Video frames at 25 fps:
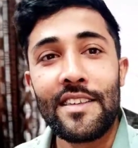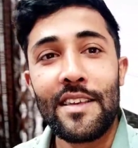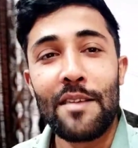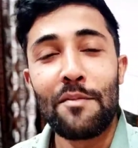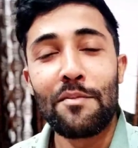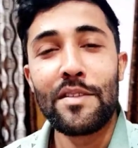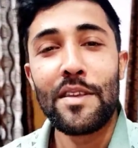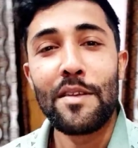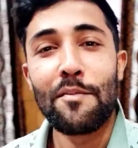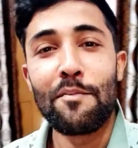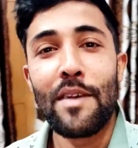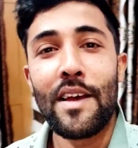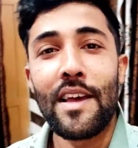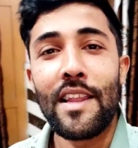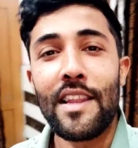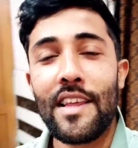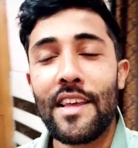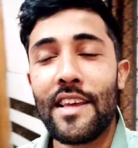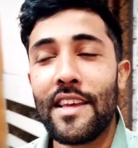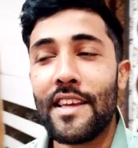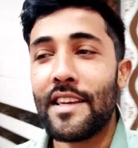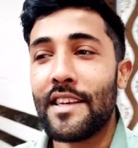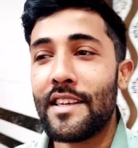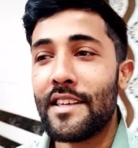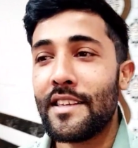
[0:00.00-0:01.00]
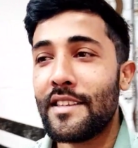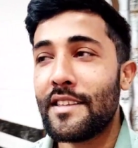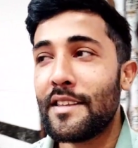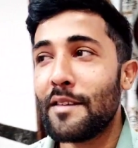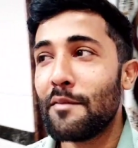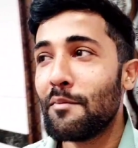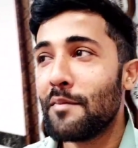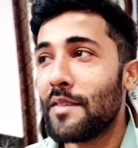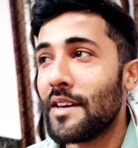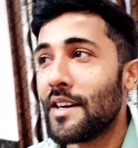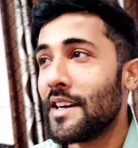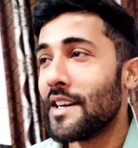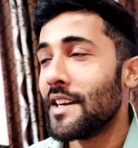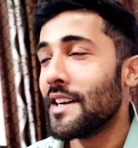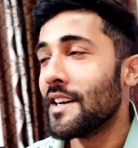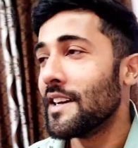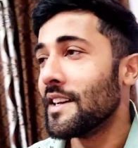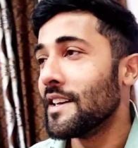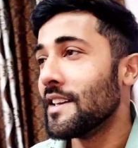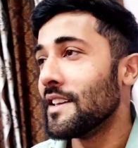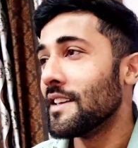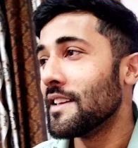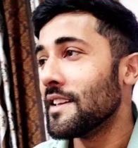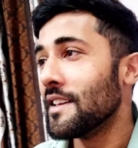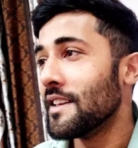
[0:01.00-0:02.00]
सबसे पहले जब
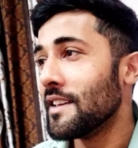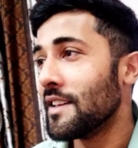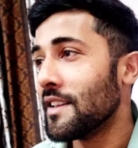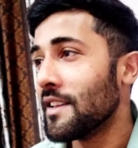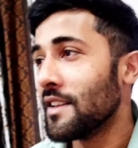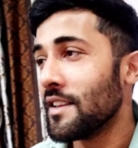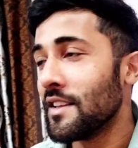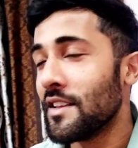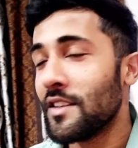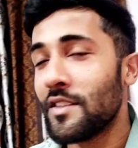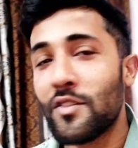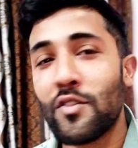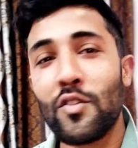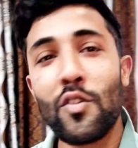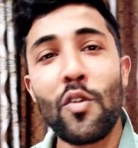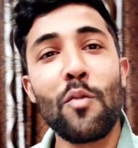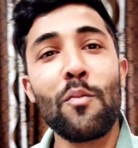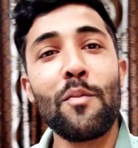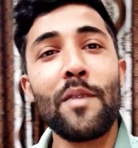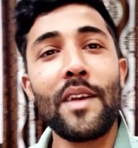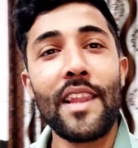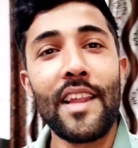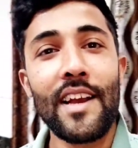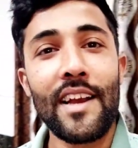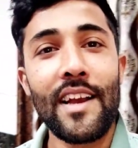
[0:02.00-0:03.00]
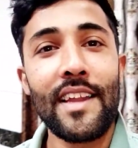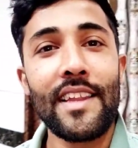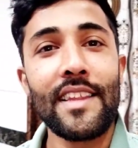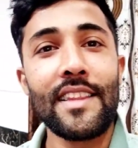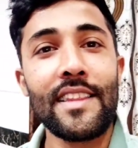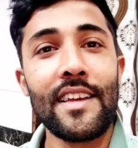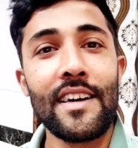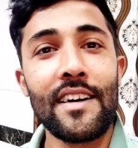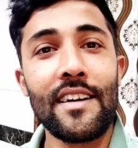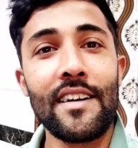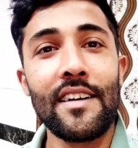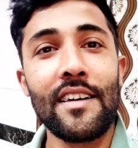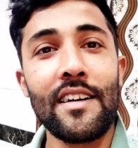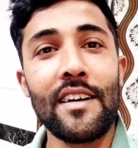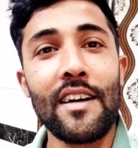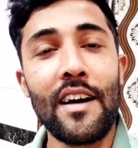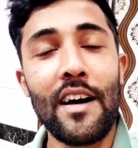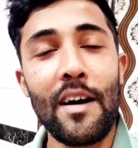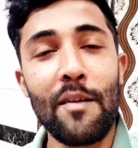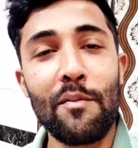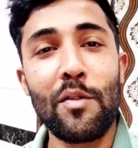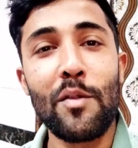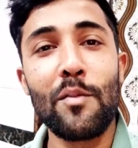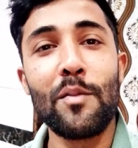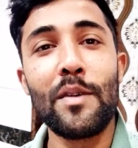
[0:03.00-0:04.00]
मैं जॉब में लगा नहीं था
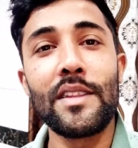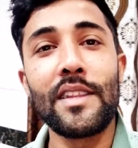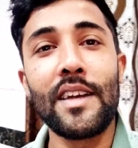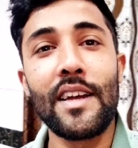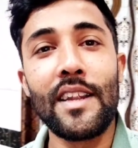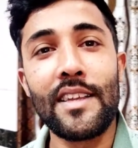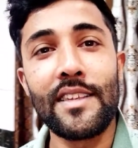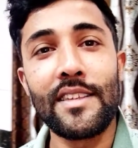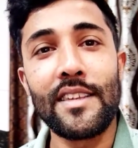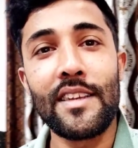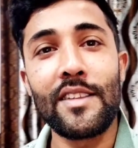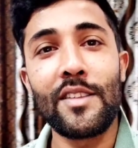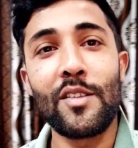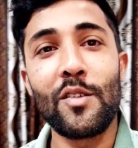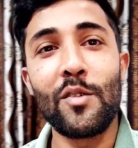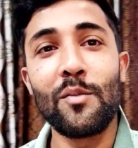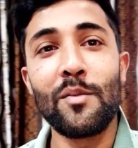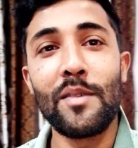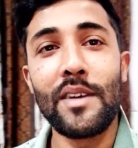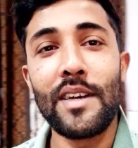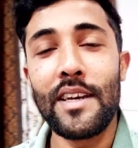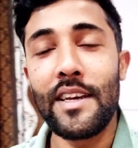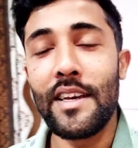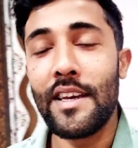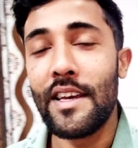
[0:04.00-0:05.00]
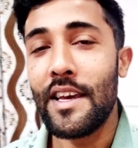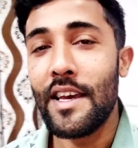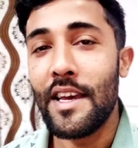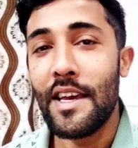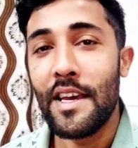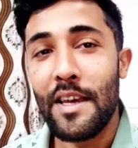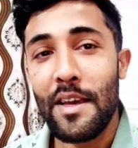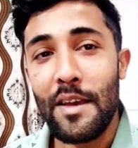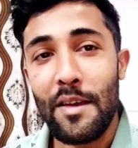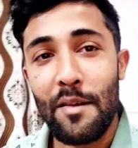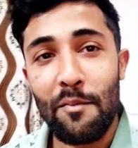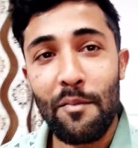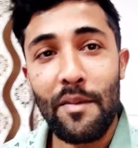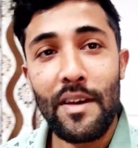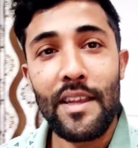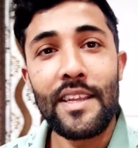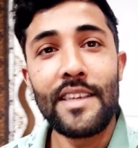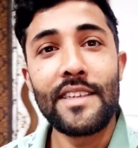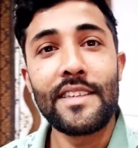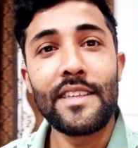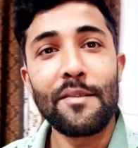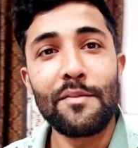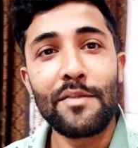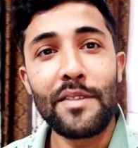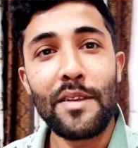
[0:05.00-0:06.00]
आपको बताना चाहता हूँ मैं मैंने
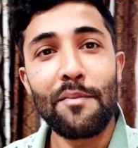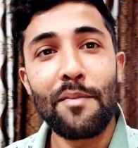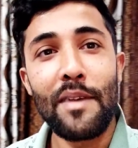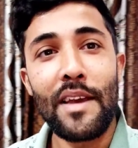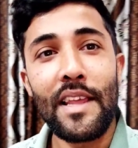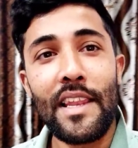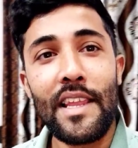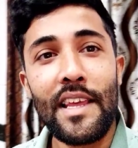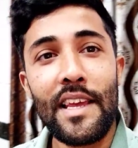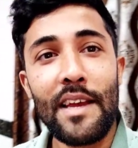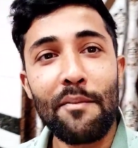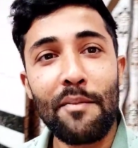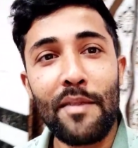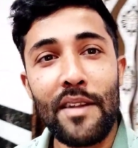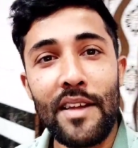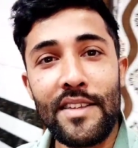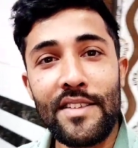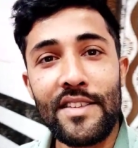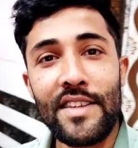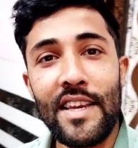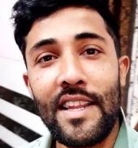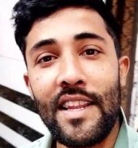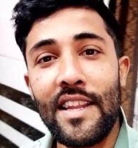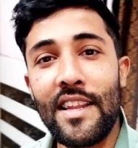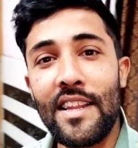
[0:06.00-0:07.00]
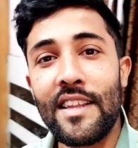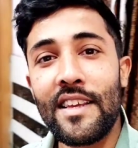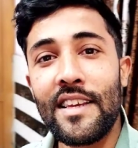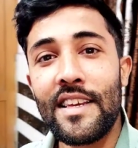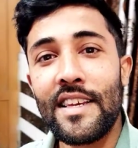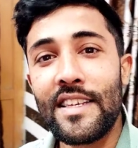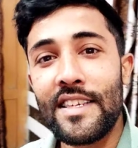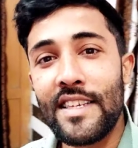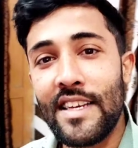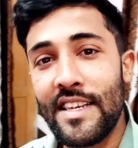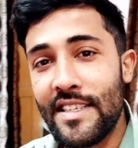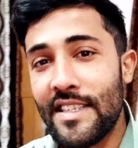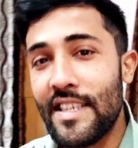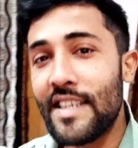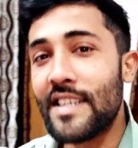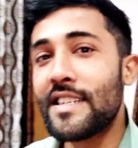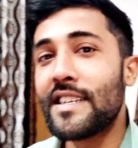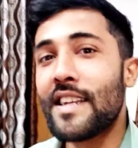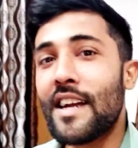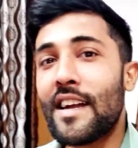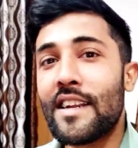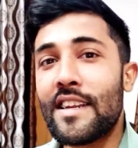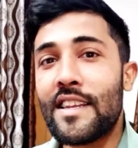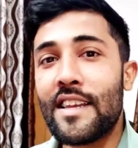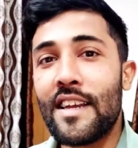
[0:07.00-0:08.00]
सबसे पहले अपना चैनल यहीं से
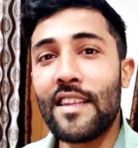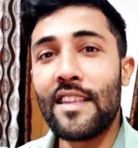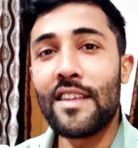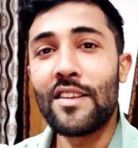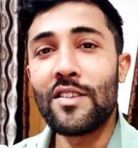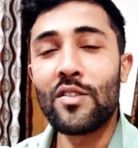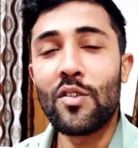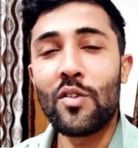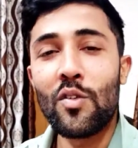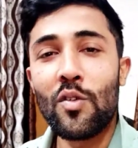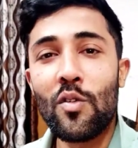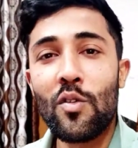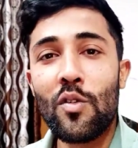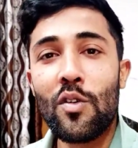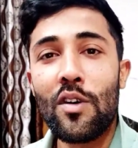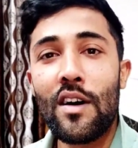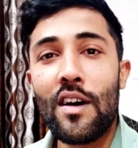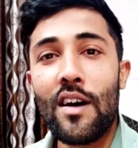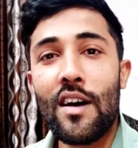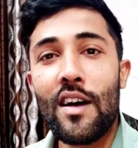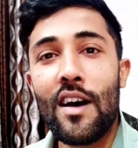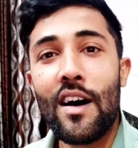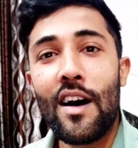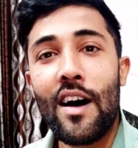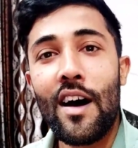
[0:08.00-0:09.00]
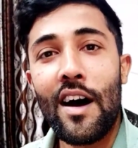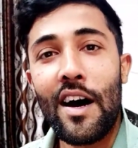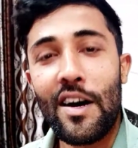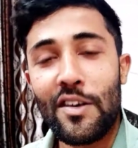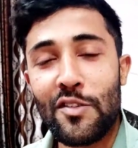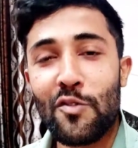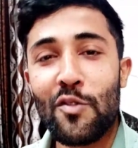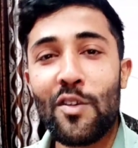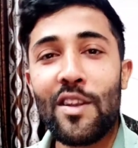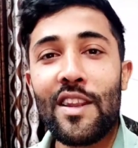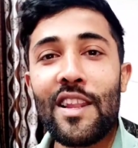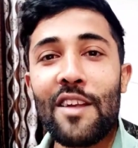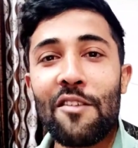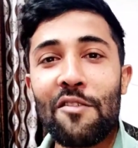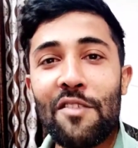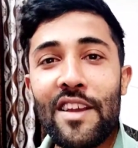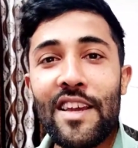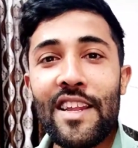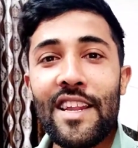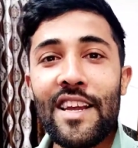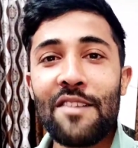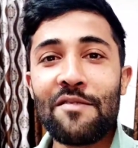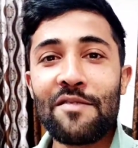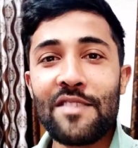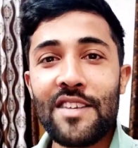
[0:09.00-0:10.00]
स्टार्ट किया था जो आंसू लव के
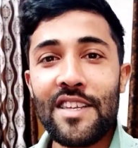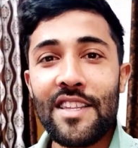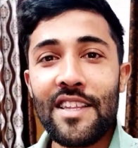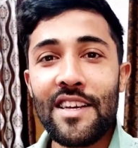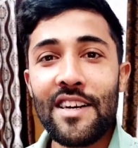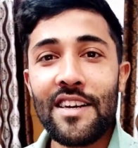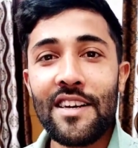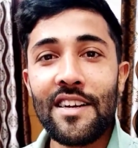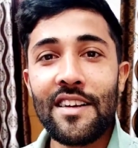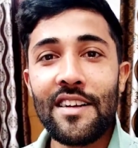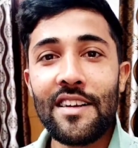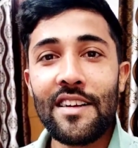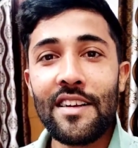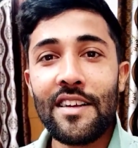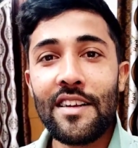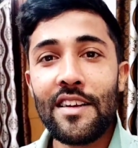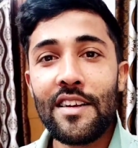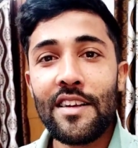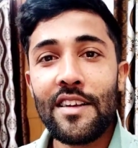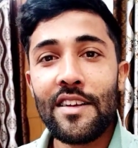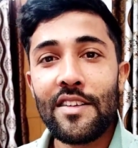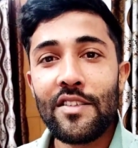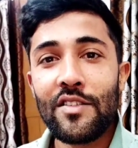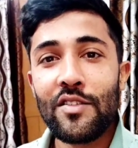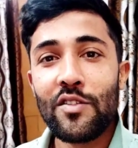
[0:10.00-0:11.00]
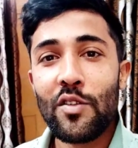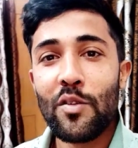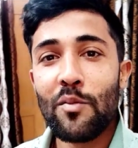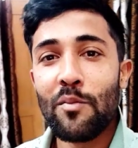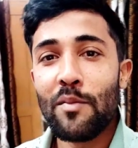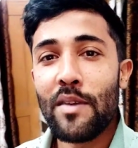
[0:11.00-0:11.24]
नाम से था जब